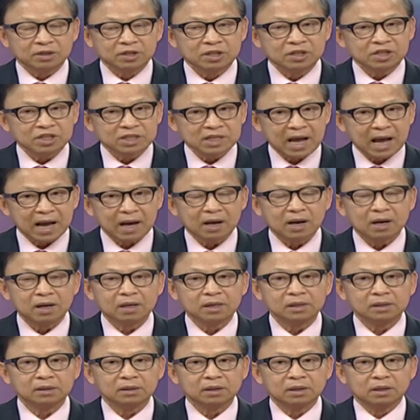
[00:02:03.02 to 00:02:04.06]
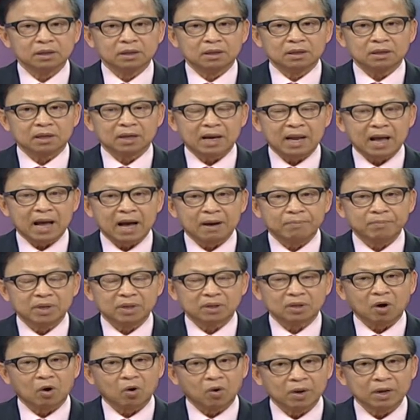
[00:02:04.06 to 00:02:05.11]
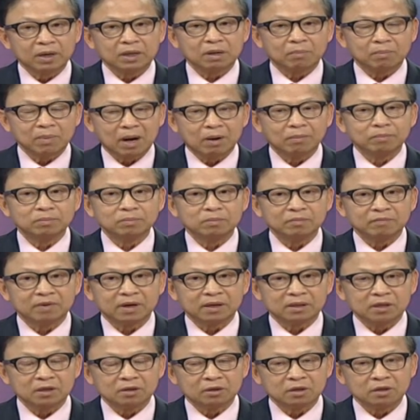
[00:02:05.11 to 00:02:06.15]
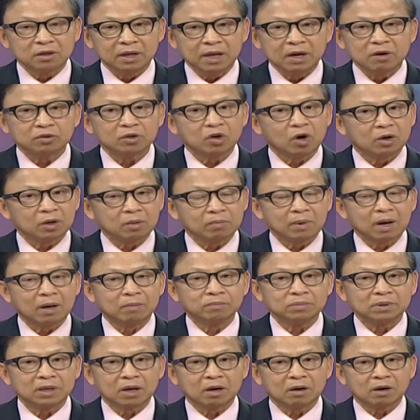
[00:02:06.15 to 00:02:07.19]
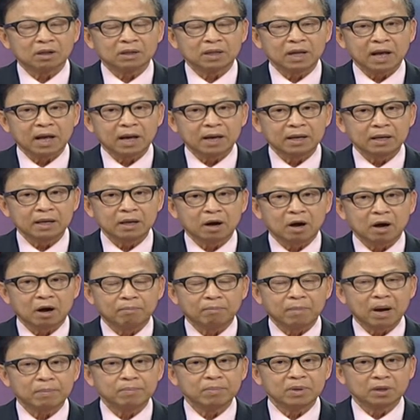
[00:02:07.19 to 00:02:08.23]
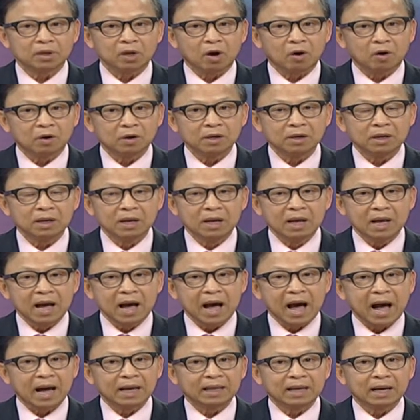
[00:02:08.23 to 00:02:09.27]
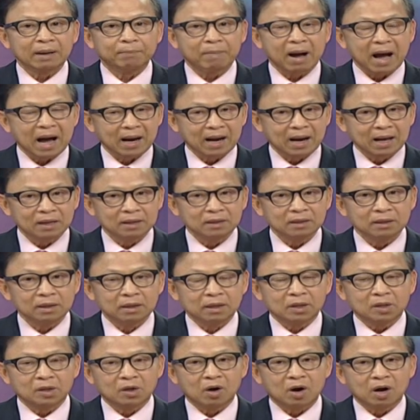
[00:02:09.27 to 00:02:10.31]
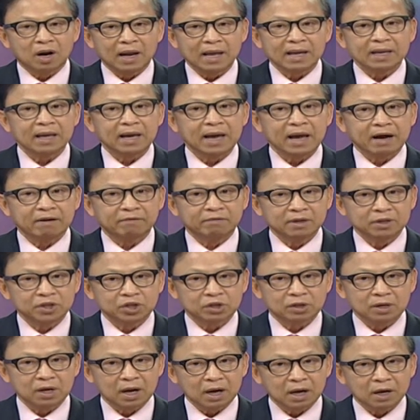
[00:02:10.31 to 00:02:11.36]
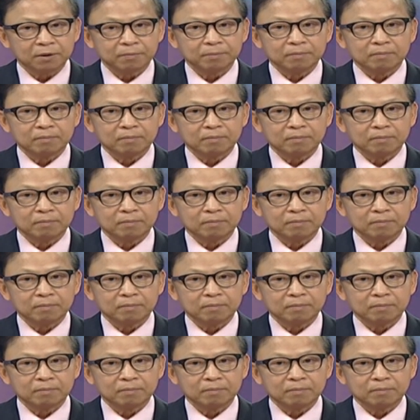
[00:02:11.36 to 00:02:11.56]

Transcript: chính xác hơn là mình thổi trong ống và thường thường nếu thổi trong ống thì có thể họ bắt mình thổi hai hay ba lần rồi họ lấy cái average đó